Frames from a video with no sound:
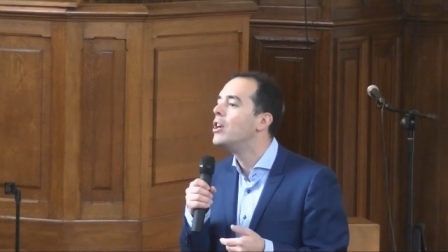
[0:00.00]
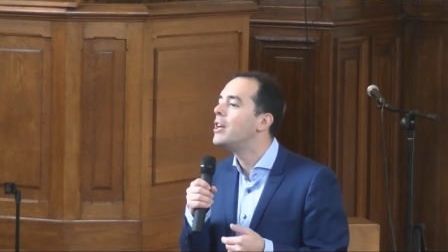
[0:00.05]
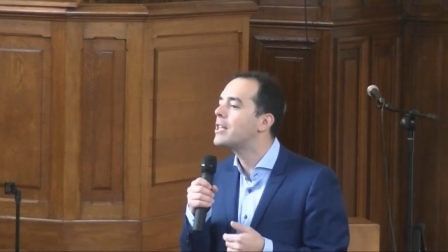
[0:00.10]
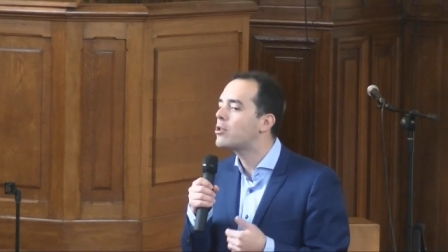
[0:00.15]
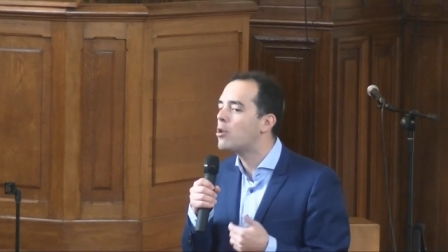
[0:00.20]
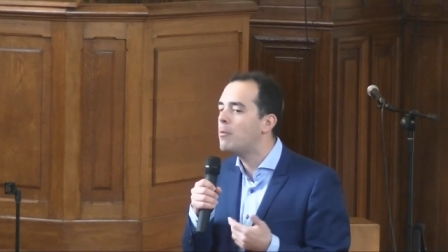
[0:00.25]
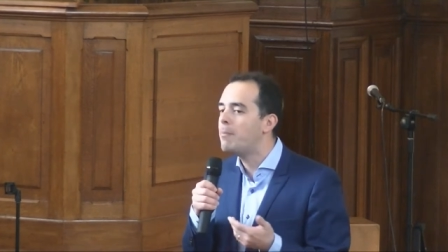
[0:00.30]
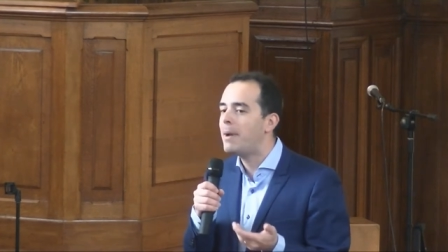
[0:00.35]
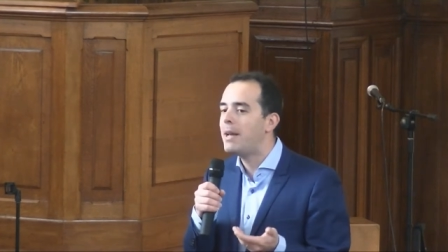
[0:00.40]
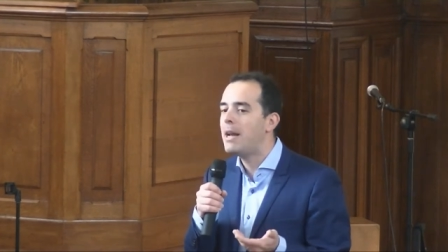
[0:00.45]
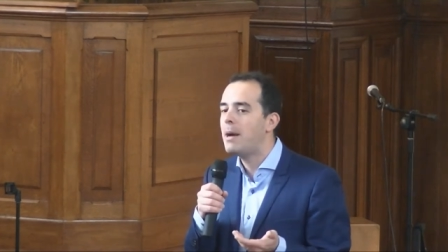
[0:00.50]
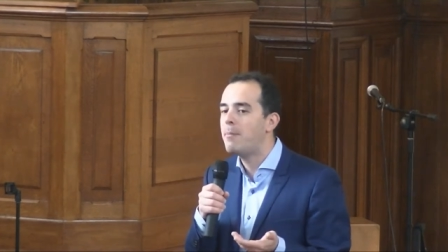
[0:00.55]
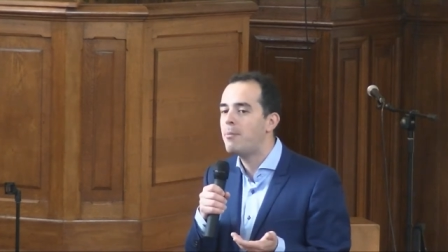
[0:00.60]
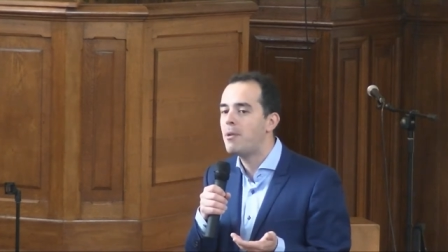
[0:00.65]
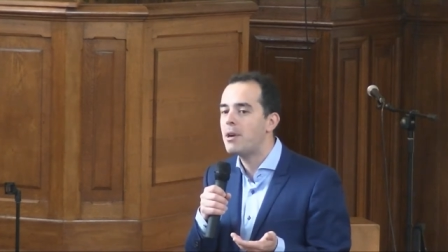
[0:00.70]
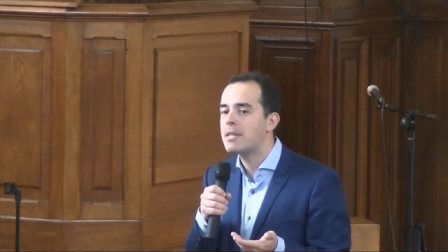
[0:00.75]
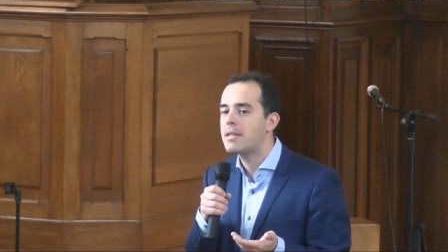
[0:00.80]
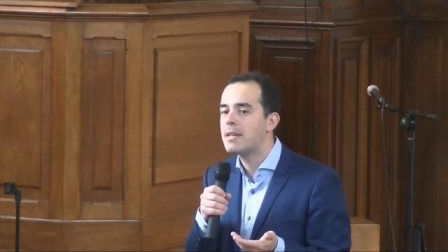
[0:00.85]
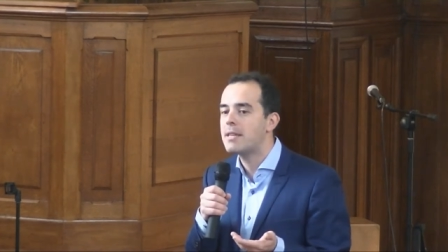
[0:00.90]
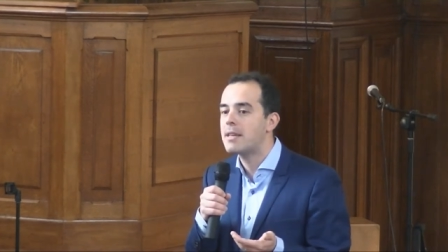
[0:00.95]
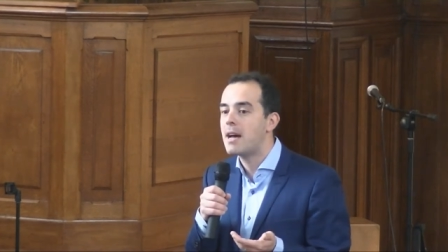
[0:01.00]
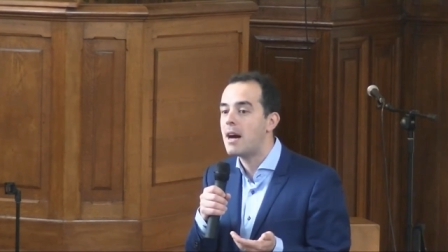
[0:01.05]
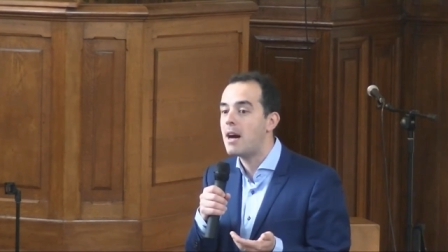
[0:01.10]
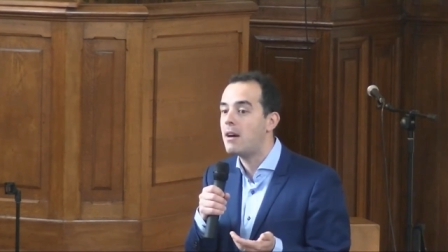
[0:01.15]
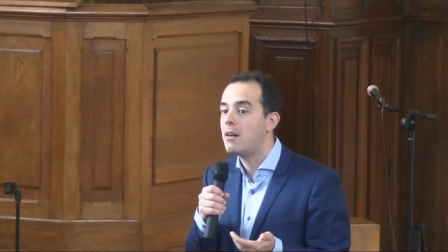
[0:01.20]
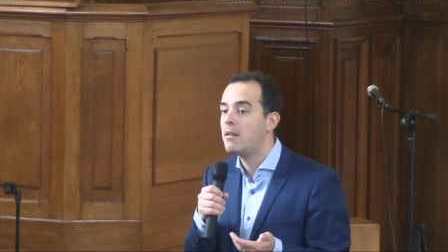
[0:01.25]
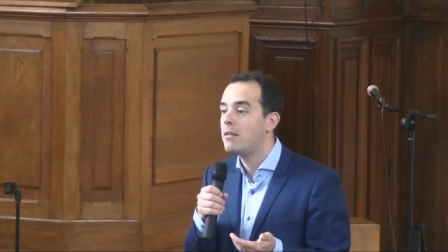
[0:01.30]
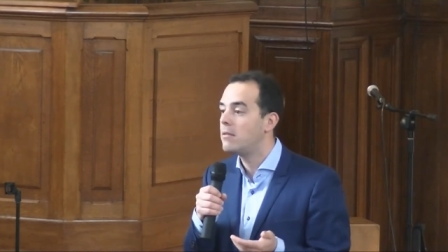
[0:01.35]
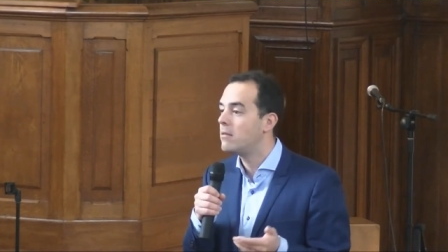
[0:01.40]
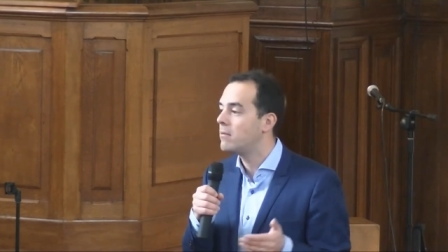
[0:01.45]
Est-ce qu'on paye l'impôt à
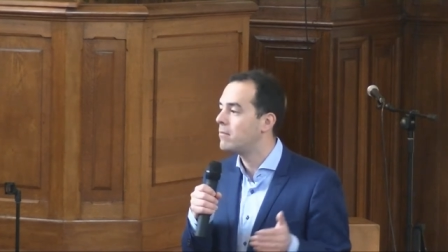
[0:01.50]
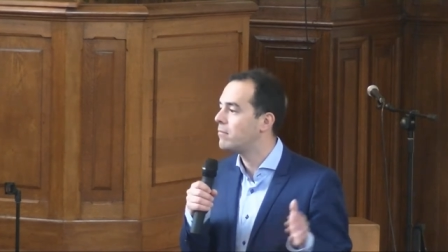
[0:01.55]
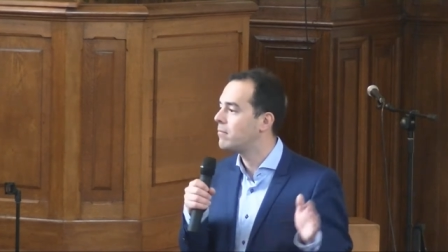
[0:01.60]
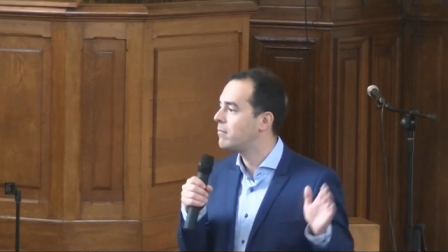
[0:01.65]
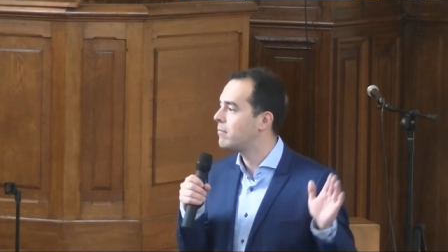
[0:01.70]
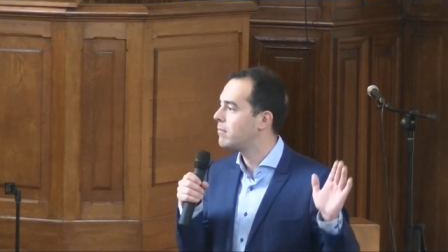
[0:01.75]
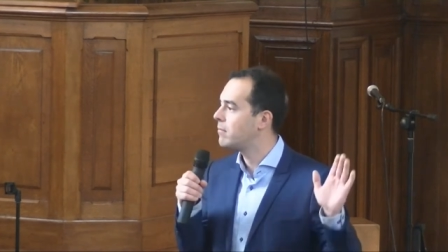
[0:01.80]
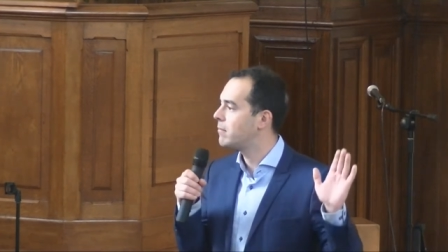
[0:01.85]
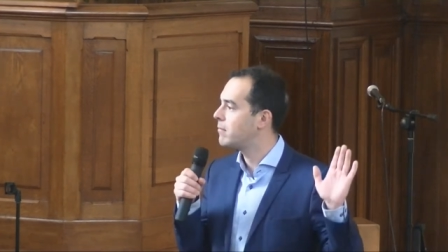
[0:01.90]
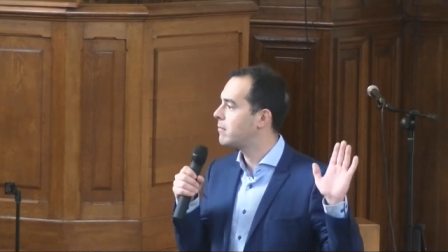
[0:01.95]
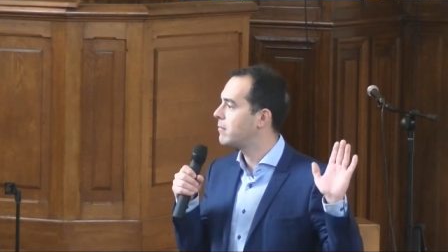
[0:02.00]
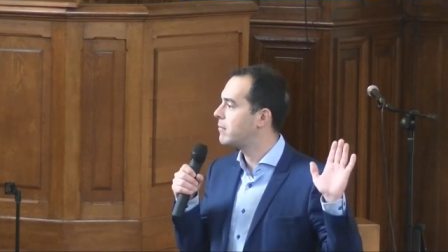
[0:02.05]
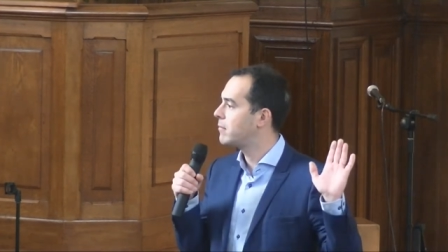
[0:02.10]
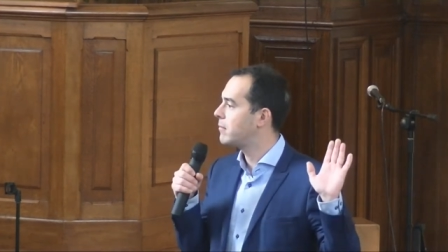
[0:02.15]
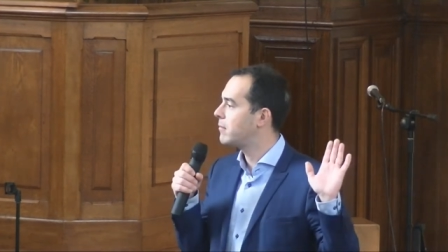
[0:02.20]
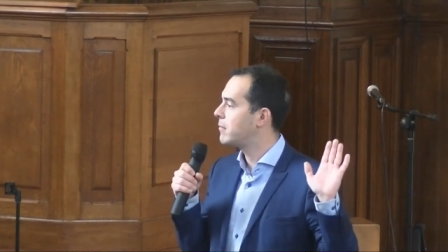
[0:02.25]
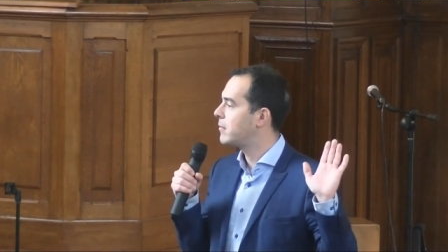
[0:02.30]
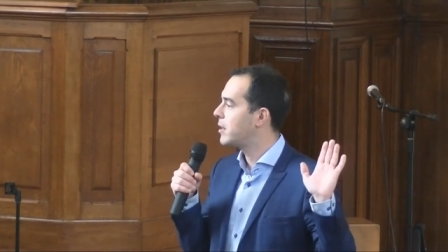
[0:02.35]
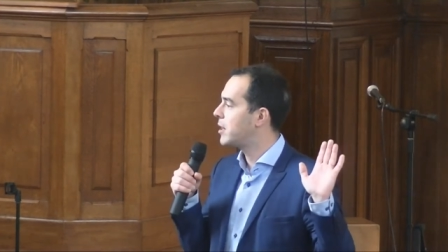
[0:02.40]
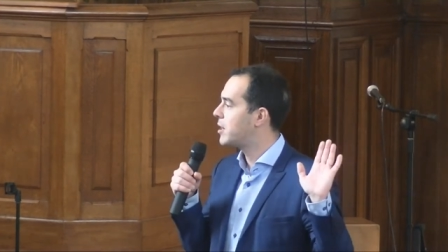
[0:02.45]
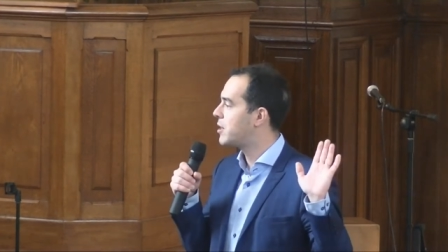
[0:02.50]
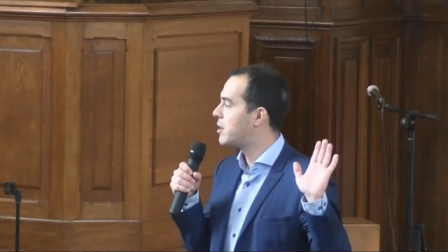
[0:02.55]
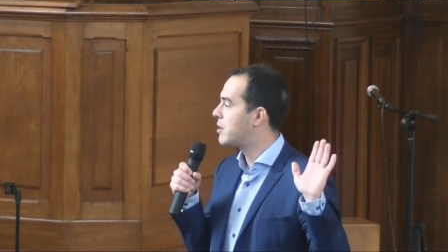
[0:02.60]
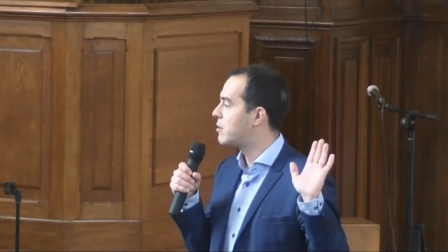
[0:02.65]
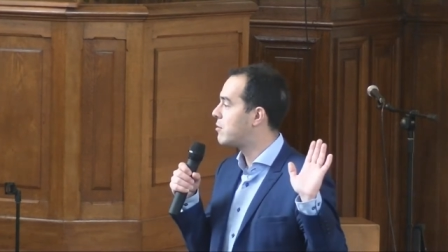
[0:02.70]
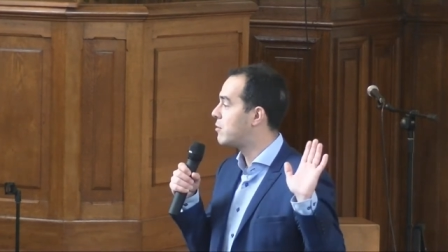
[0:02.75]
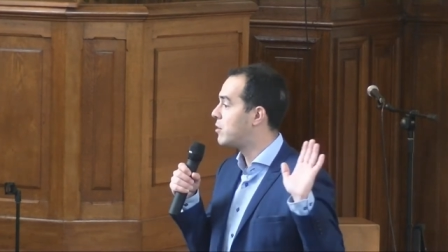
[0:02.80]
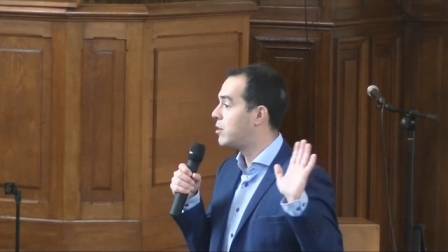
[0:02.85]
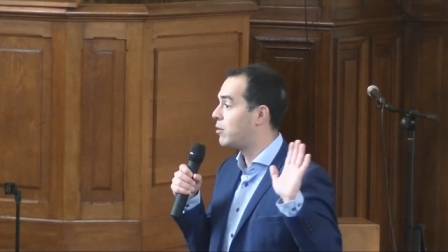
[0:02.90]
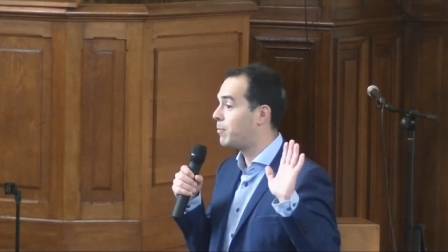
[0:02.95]
César Et
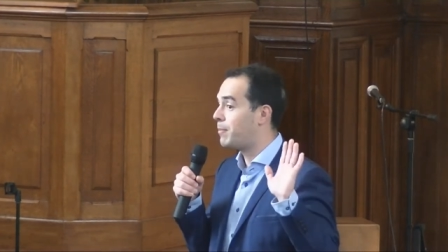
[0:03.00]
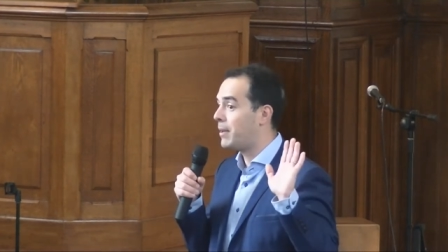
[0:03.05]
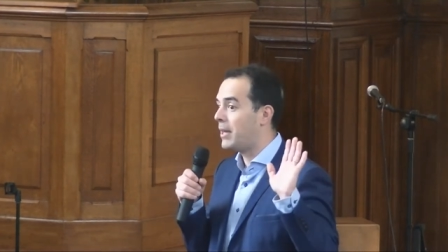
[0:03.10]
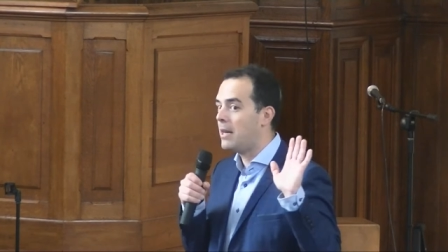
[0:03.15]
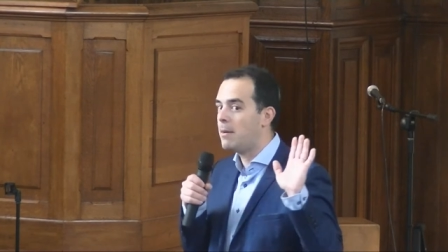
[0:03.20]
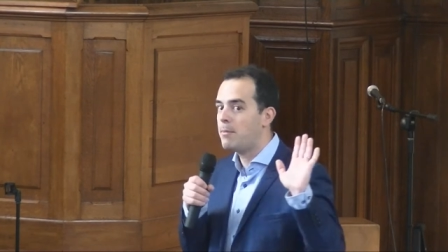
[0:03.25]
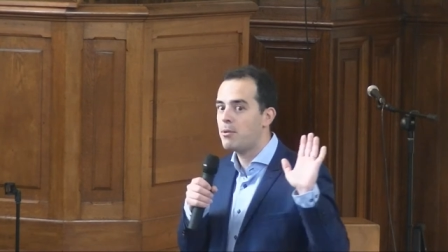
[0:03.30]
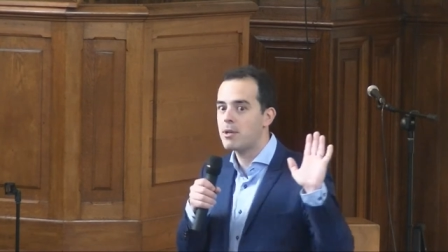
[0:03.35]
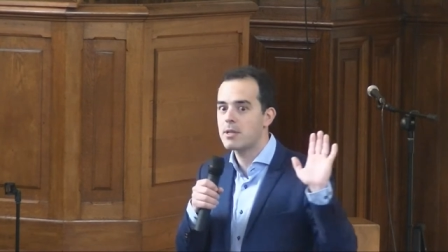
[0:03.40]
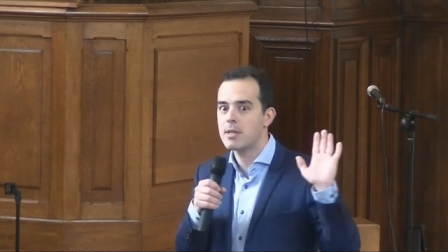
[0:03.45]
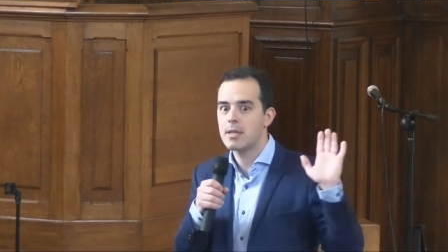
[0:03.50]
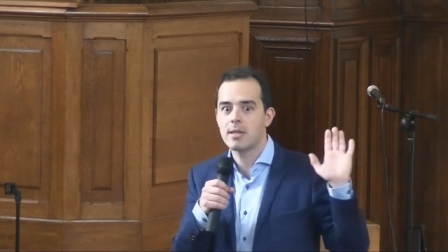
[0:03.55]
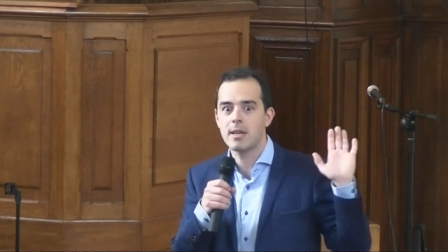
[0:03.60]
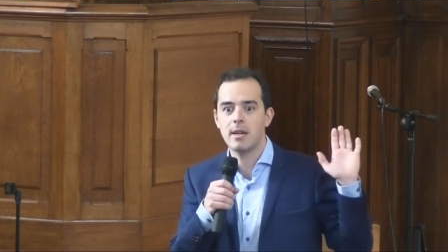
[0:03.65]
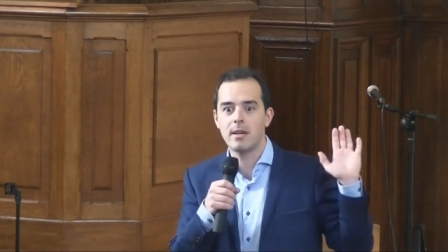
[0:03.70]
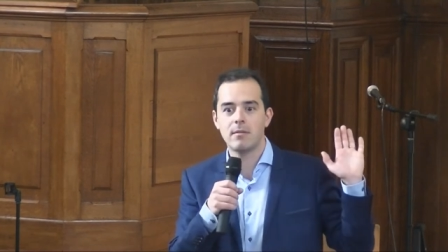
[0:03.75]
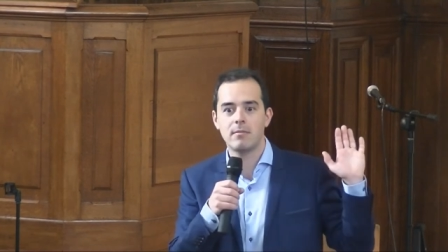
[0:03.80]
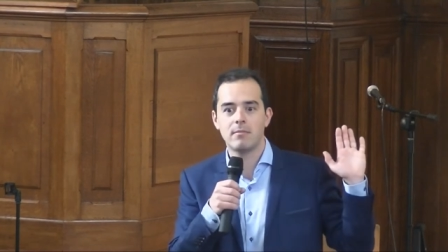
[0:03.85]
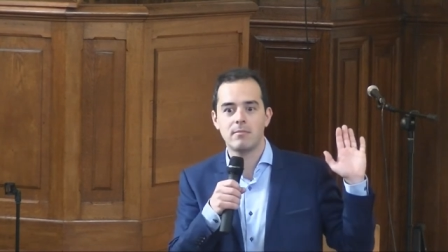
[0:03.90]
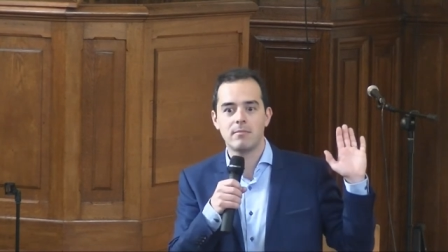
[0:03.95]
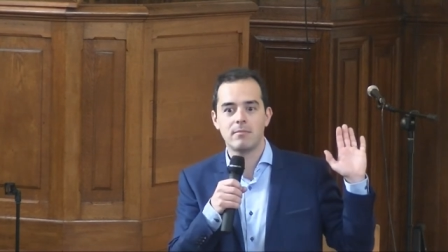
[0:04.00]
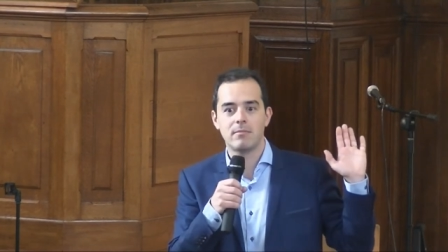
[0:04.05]
Jésus dit on paye l'impôt à César.